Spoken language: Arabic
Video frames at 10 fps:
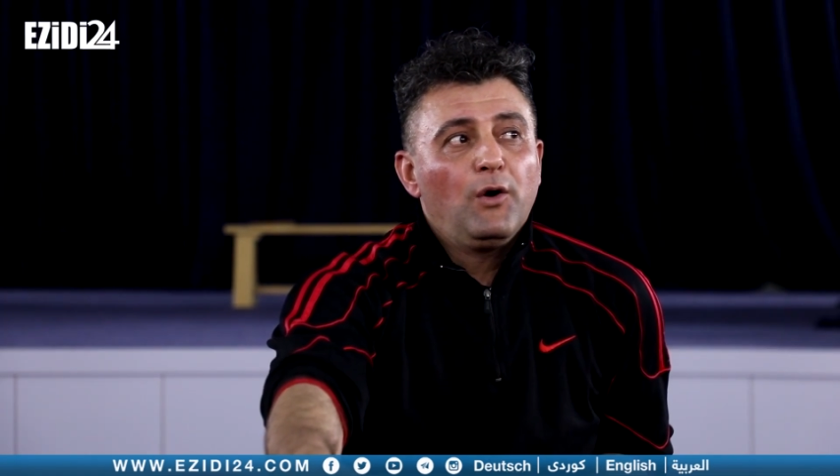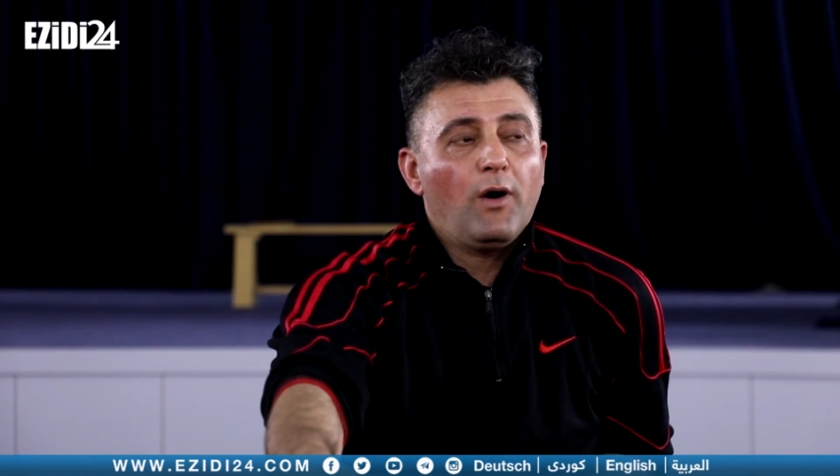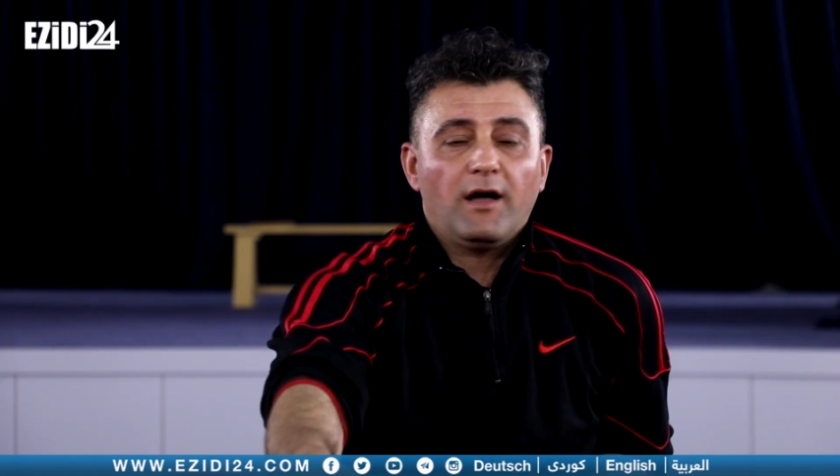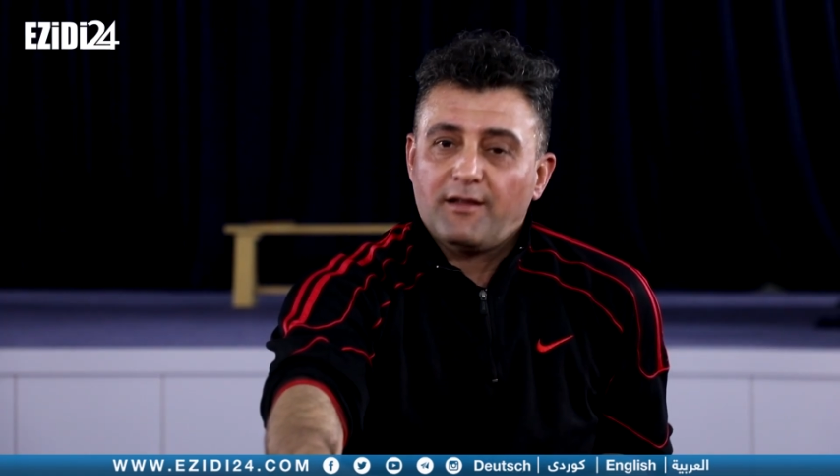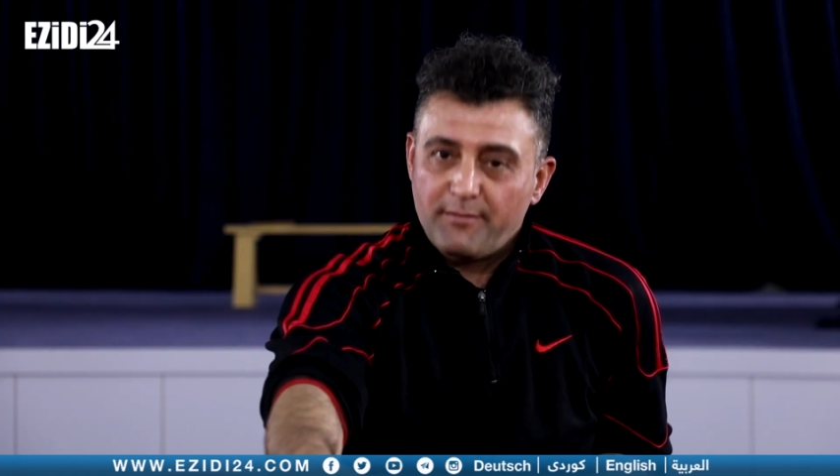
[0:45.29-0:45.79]

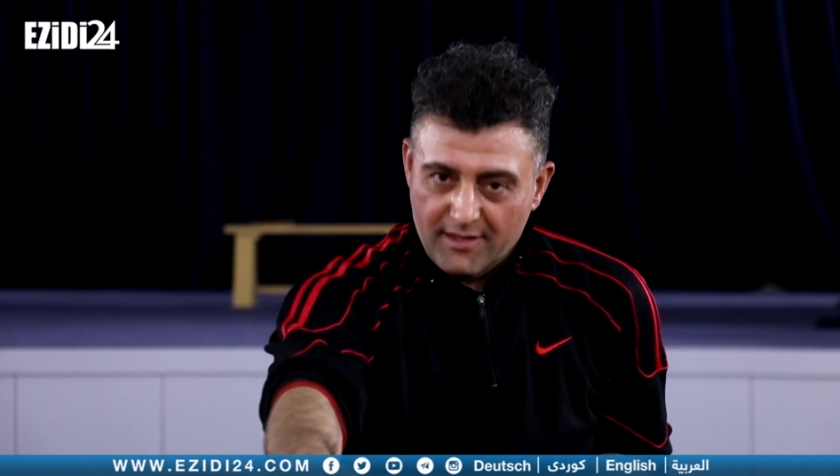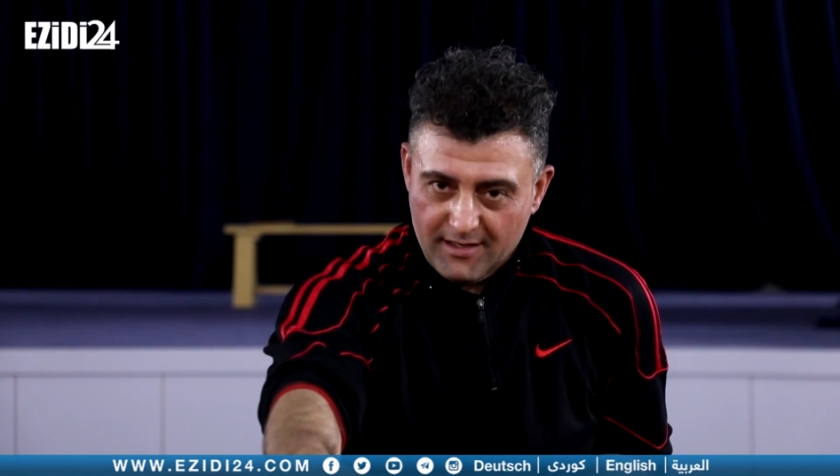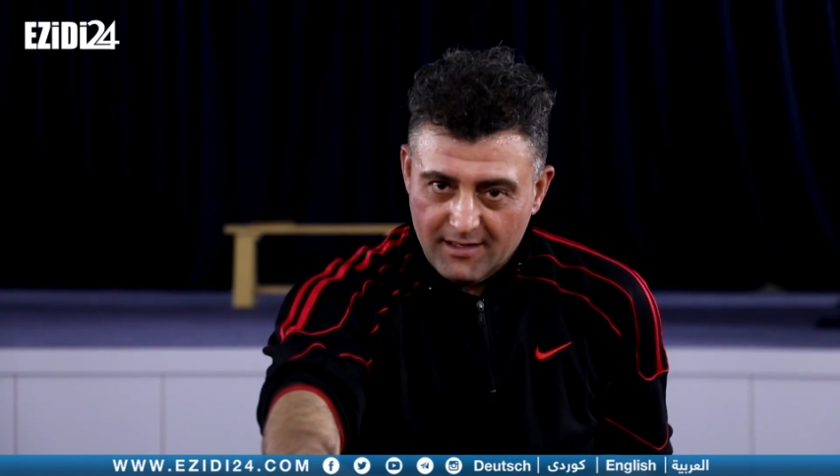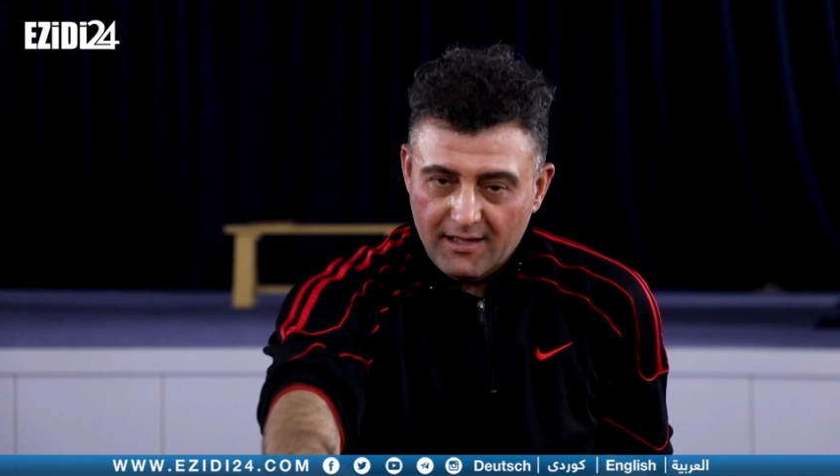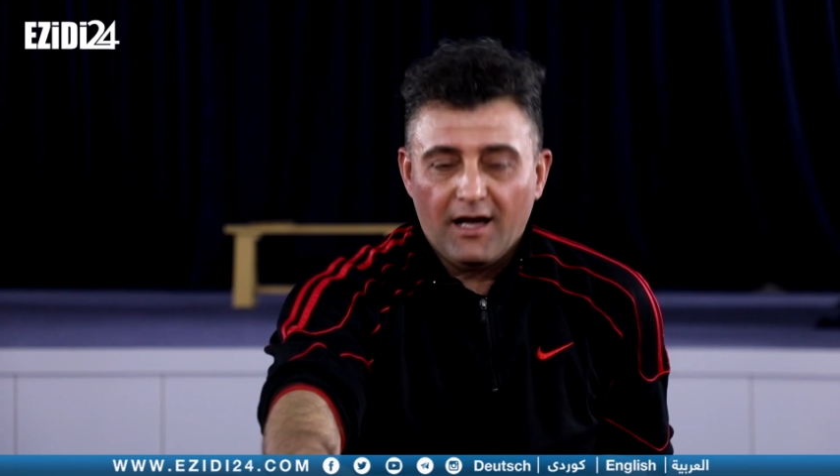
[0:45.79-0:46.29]

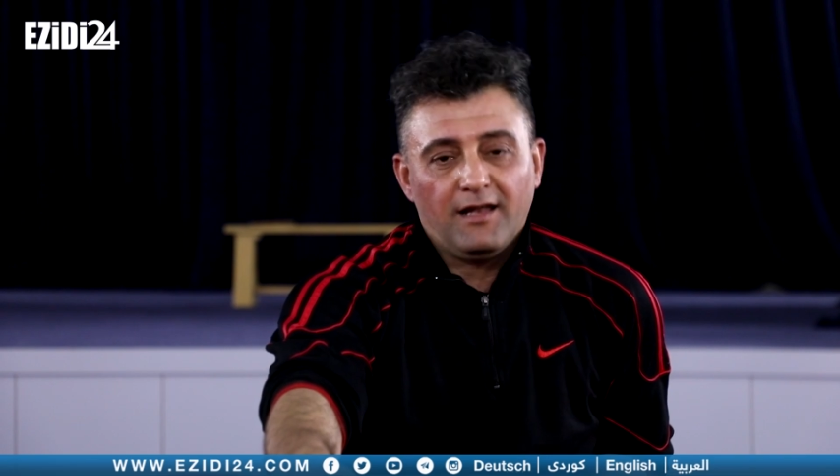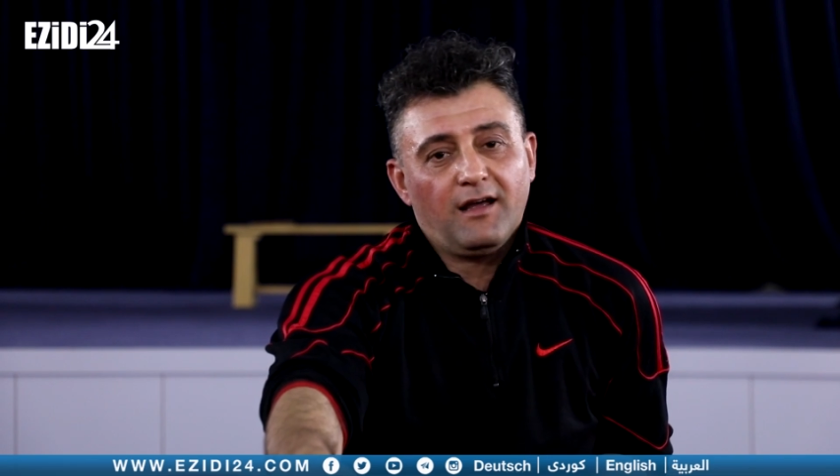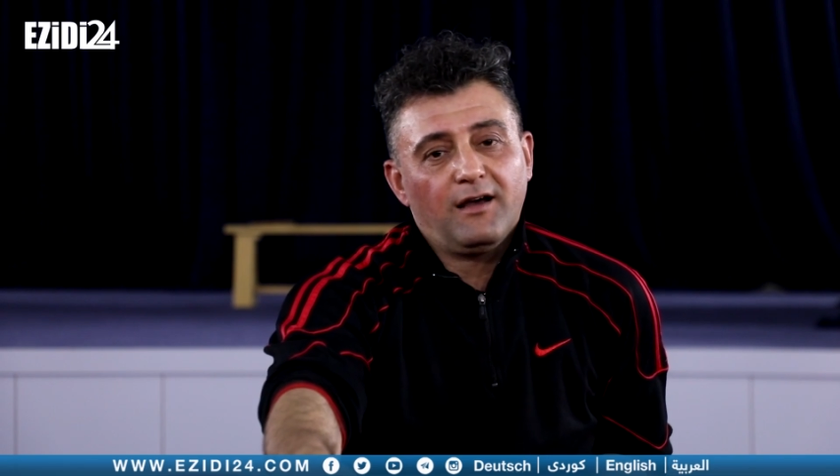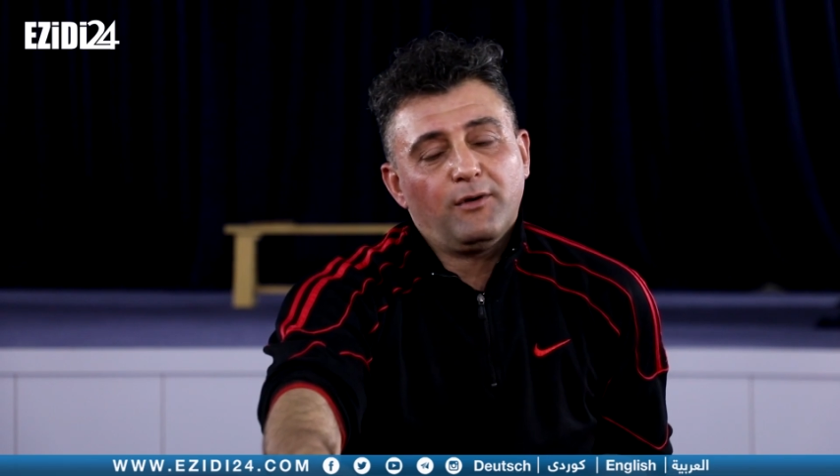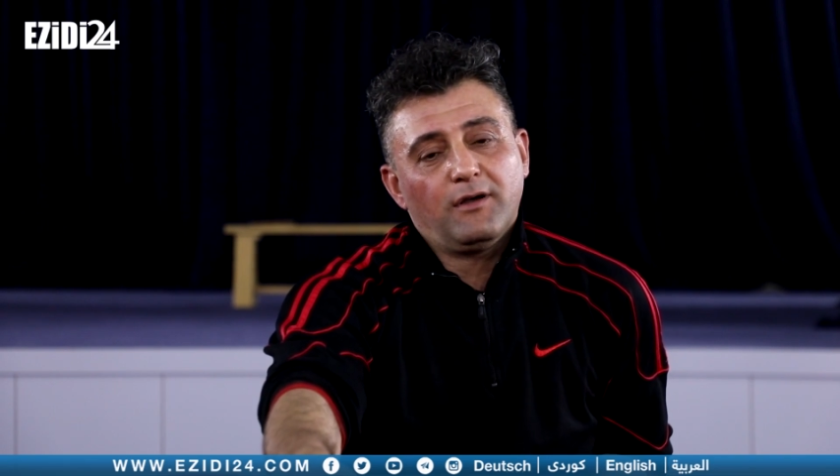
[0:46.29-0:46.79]
وتمثيلي
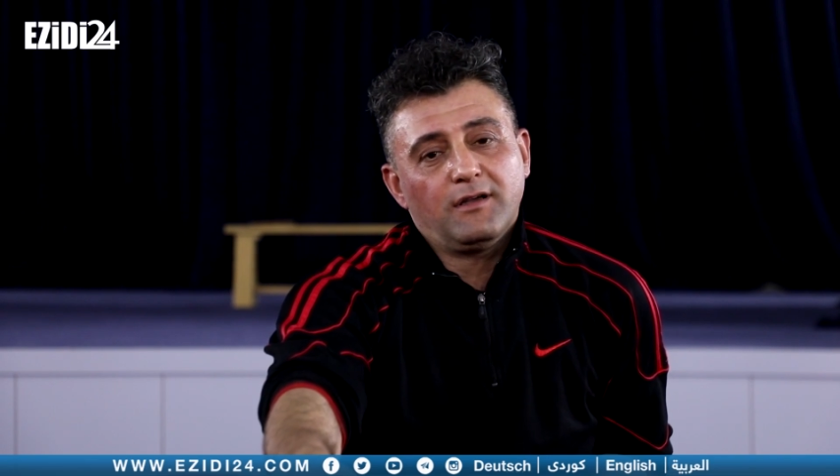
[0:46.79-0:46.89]
أنا